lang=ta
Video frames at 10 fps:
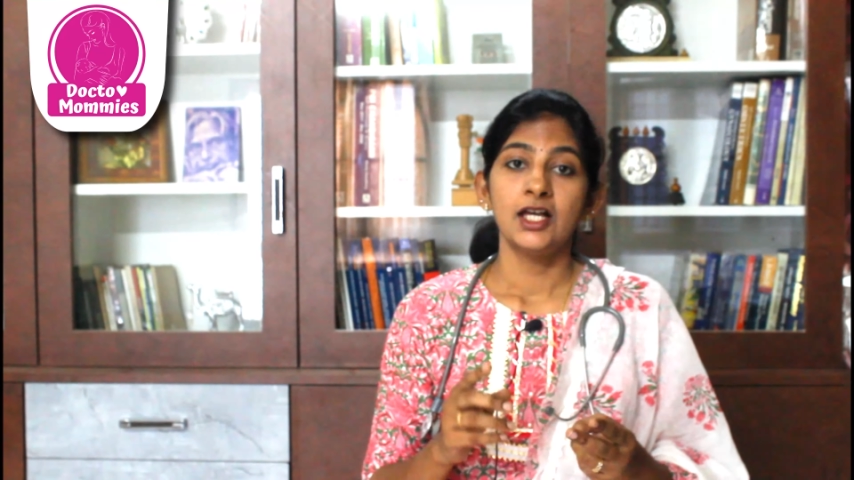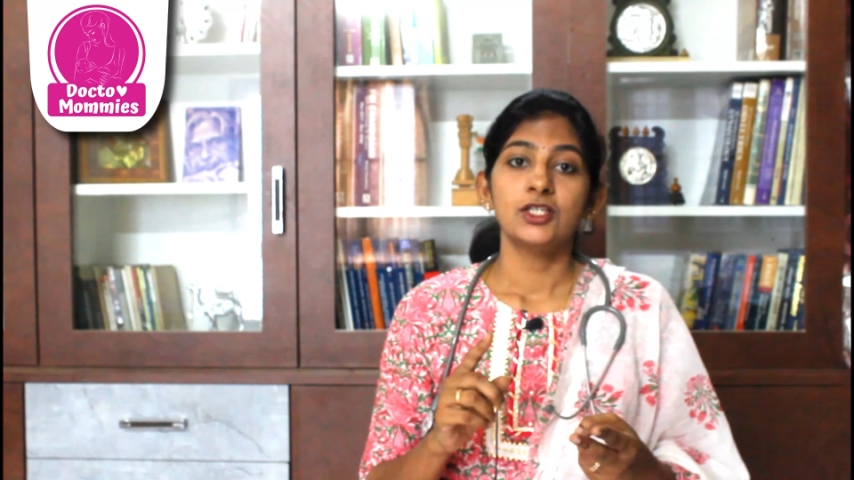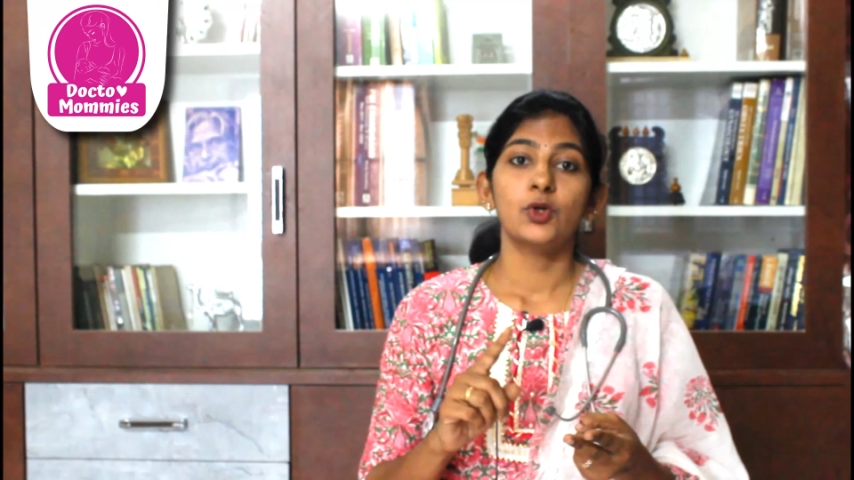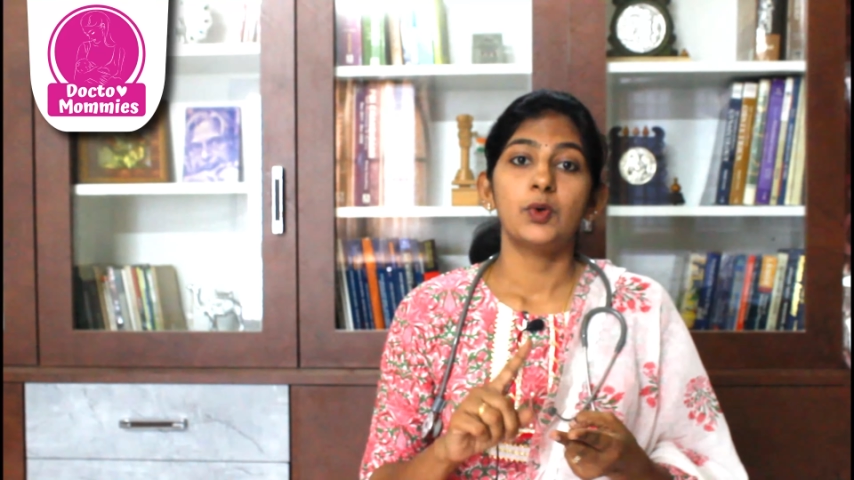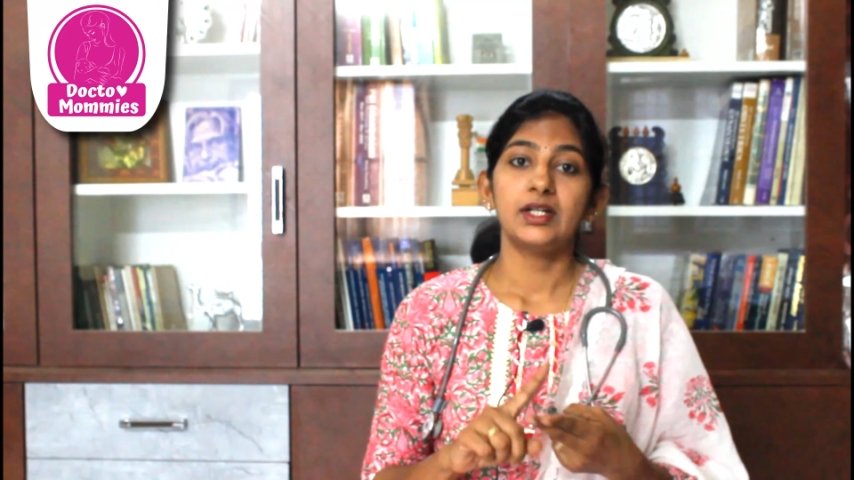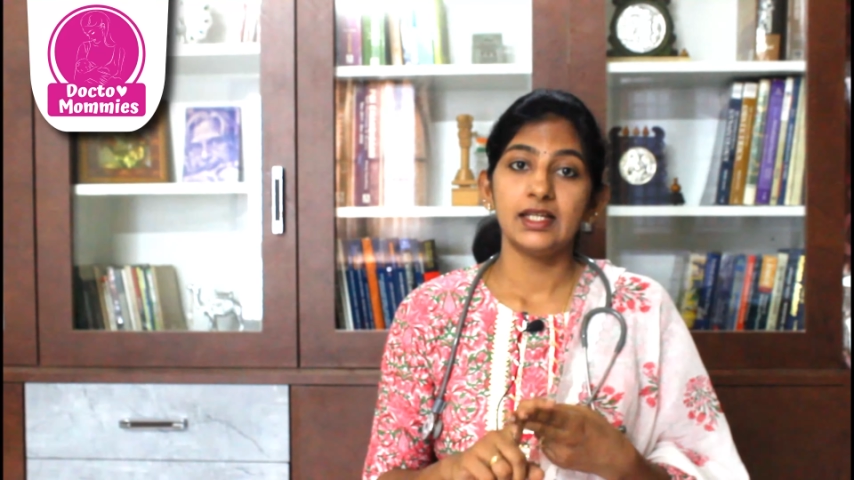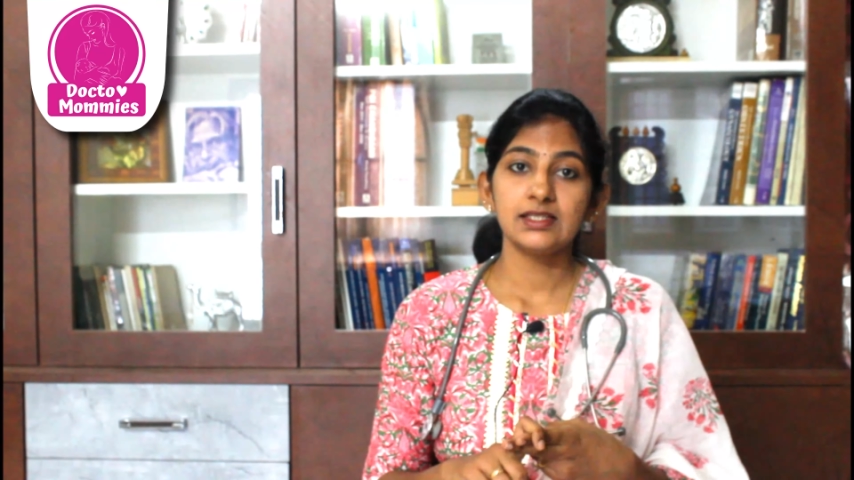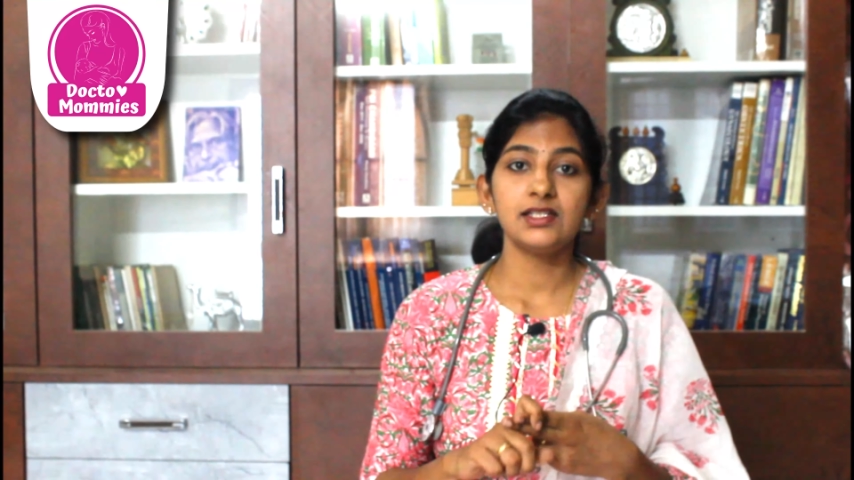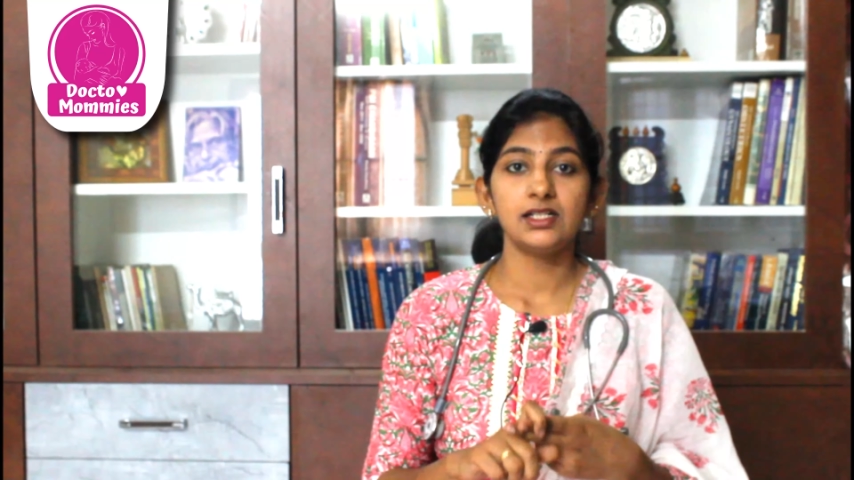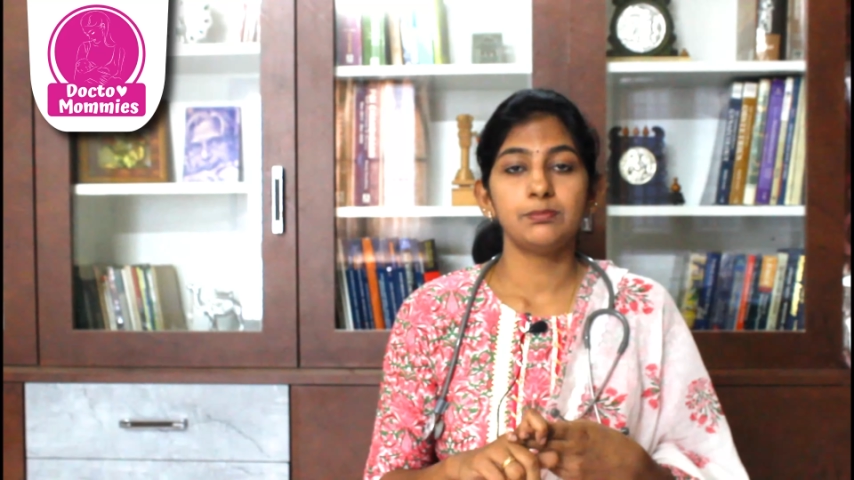ஸோ
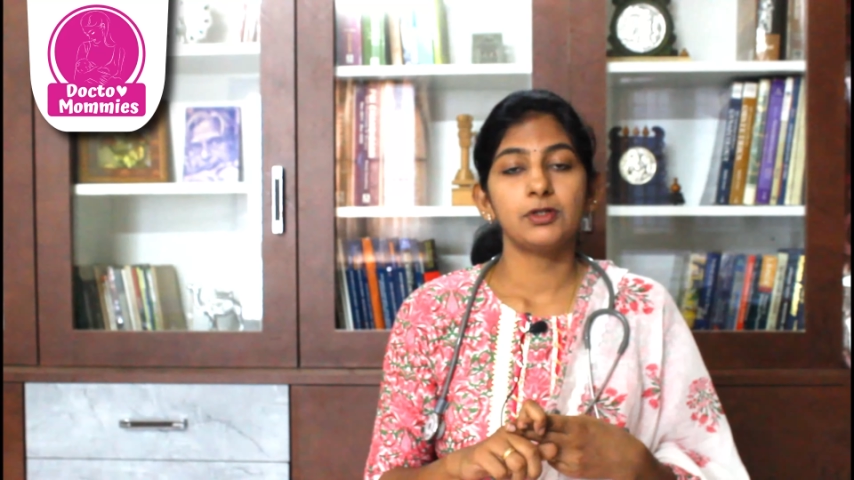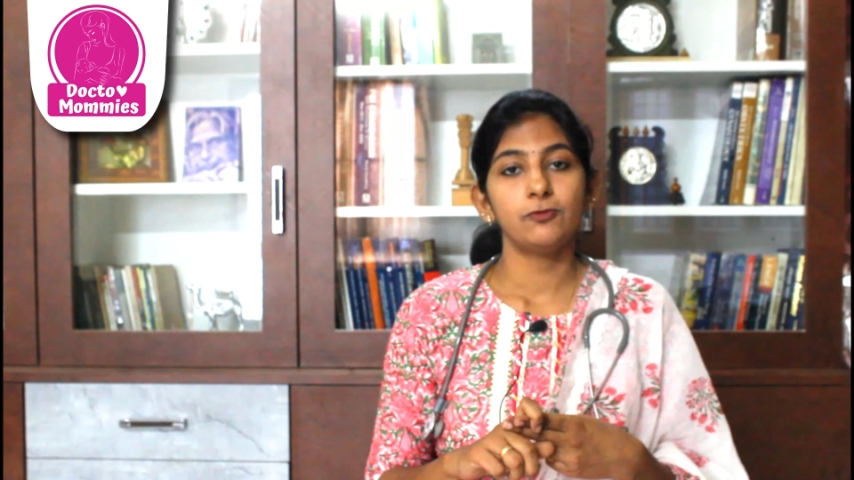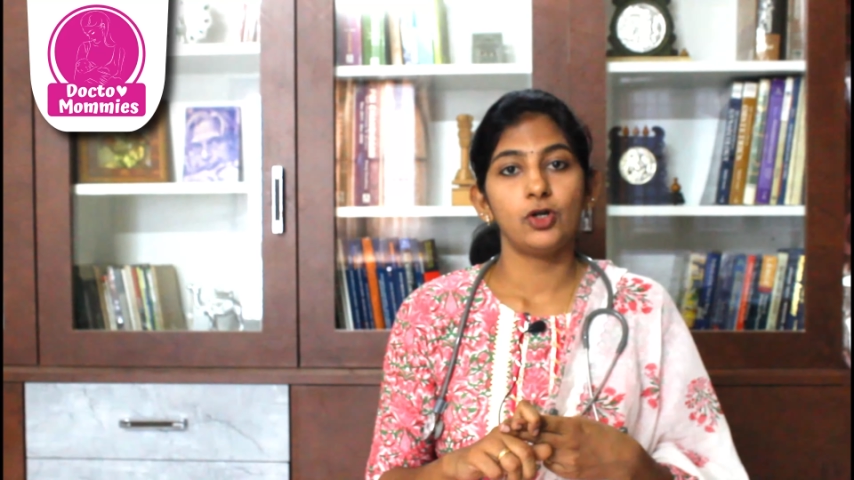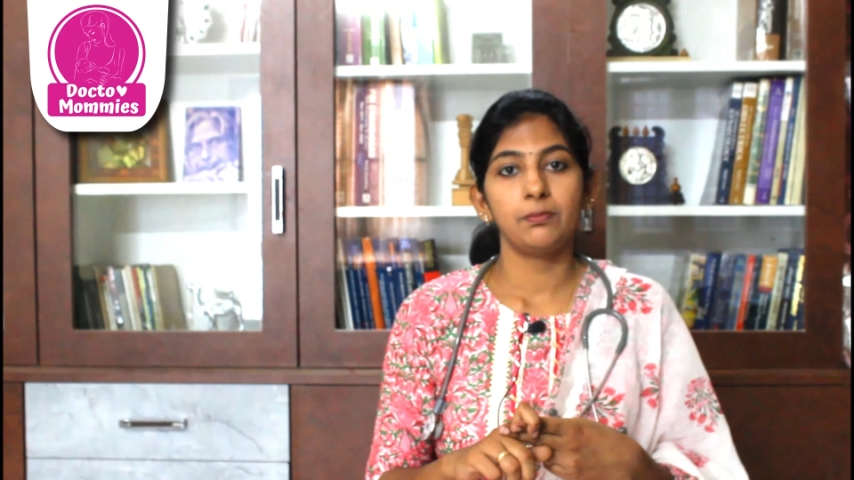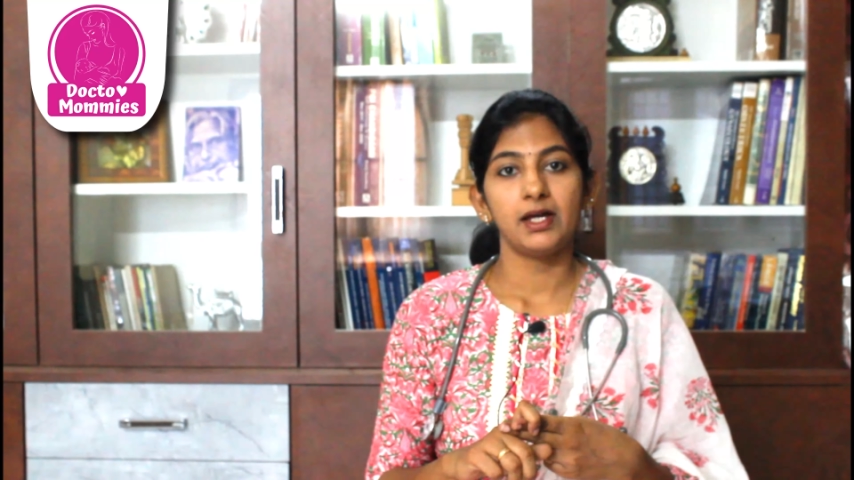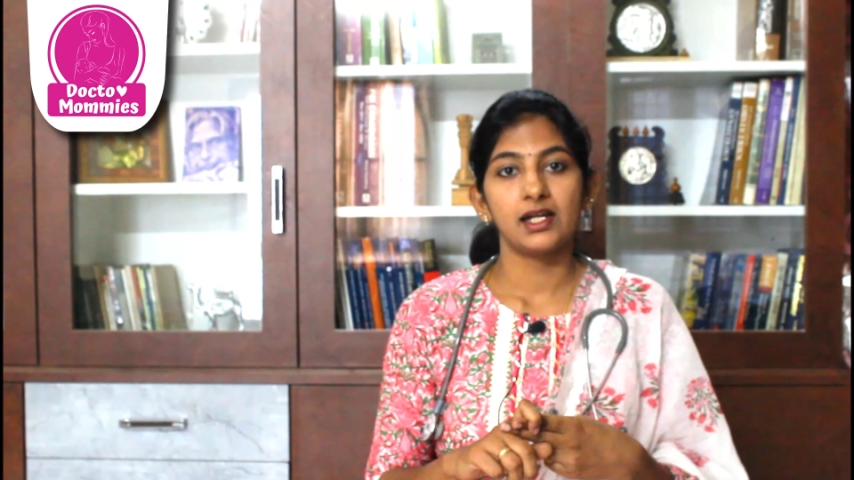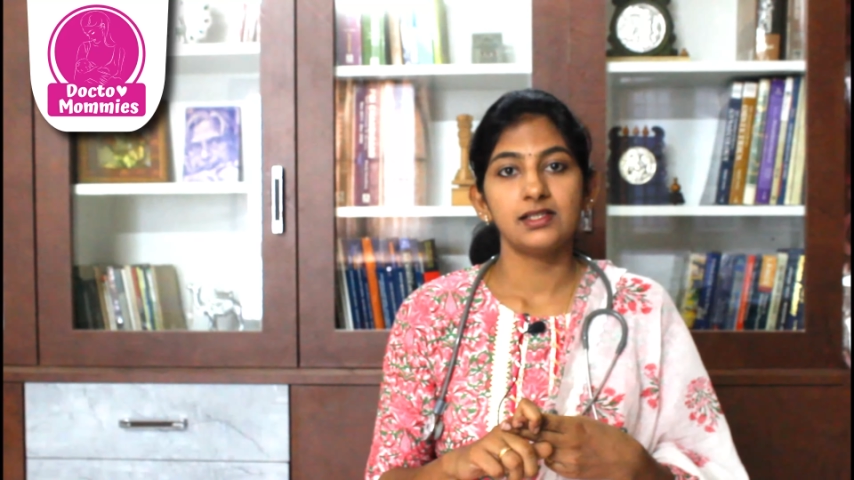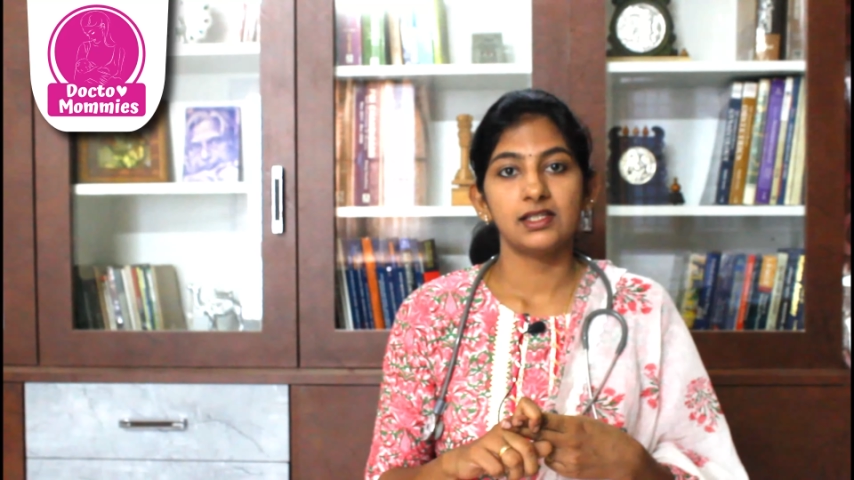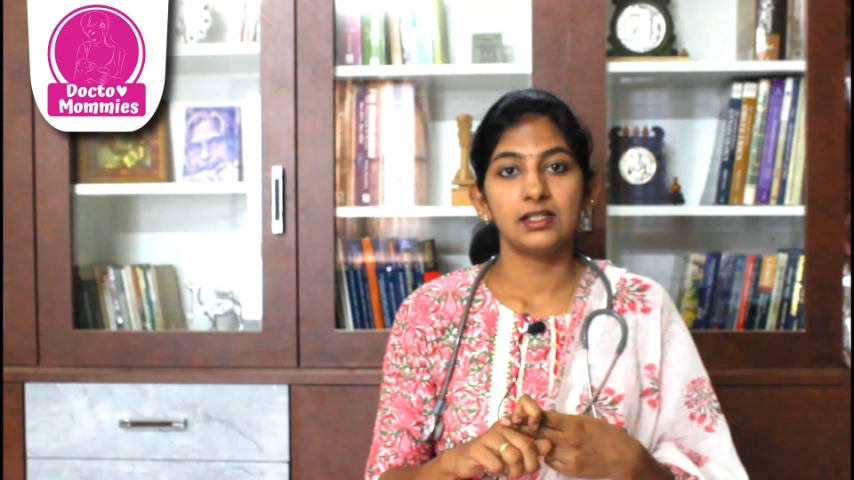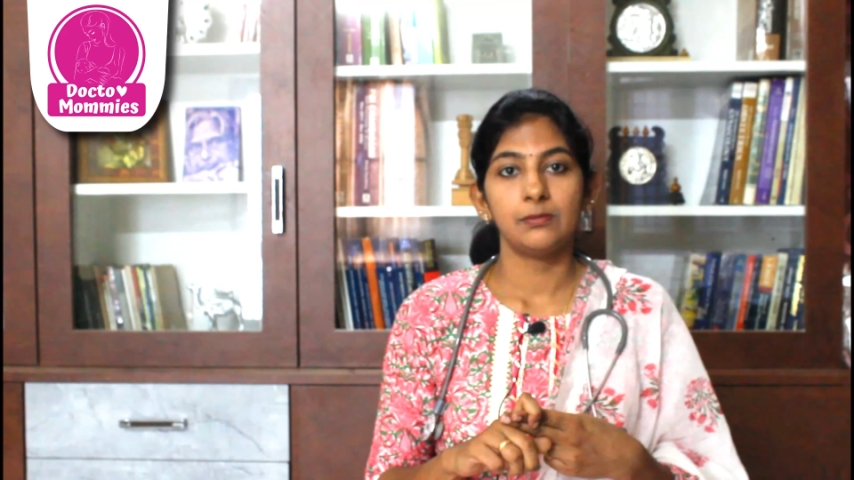நெக்ஸ்ட் டிப் ஃபார்
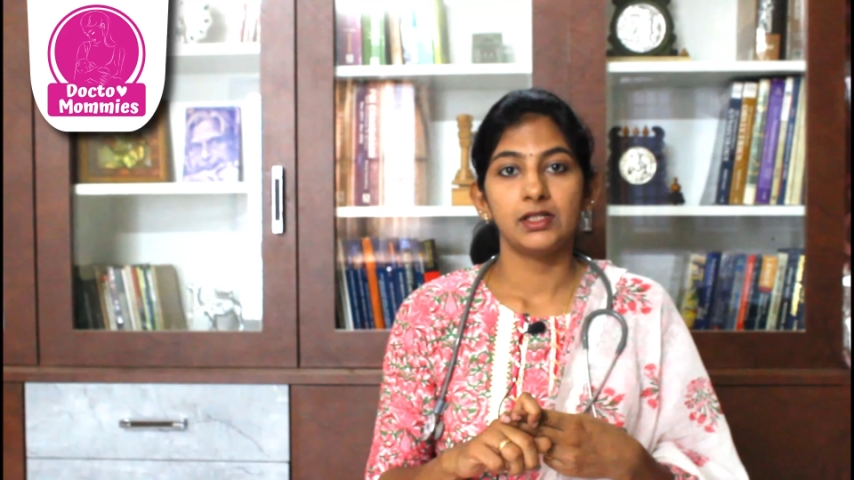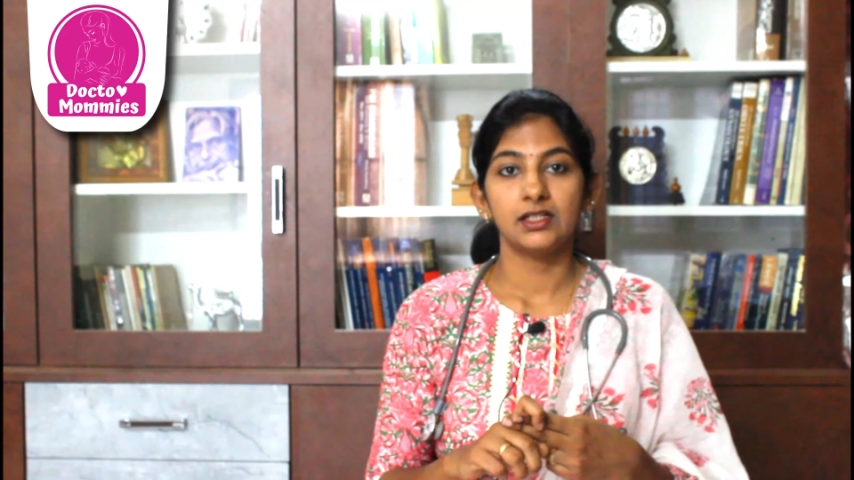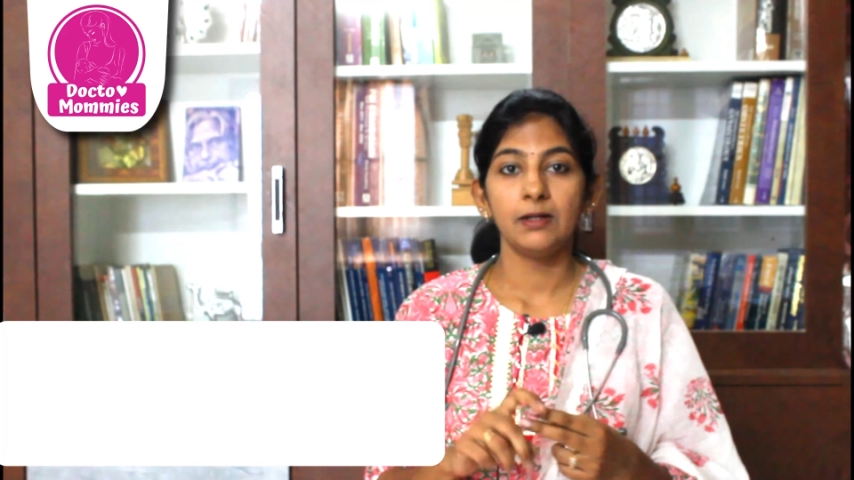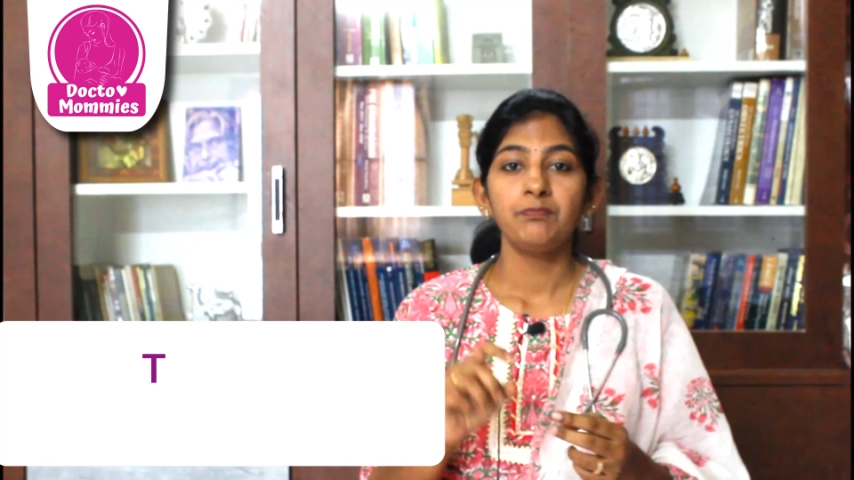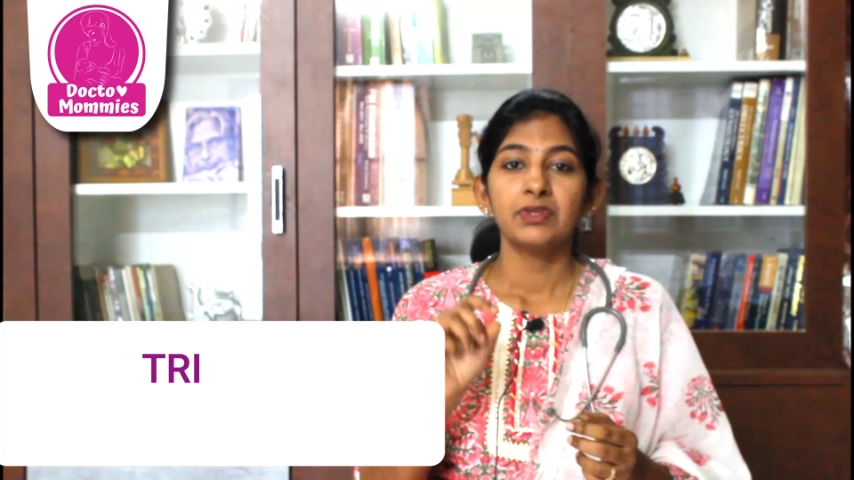பேரண்ட்ஸ் என்ன அப்படின்னா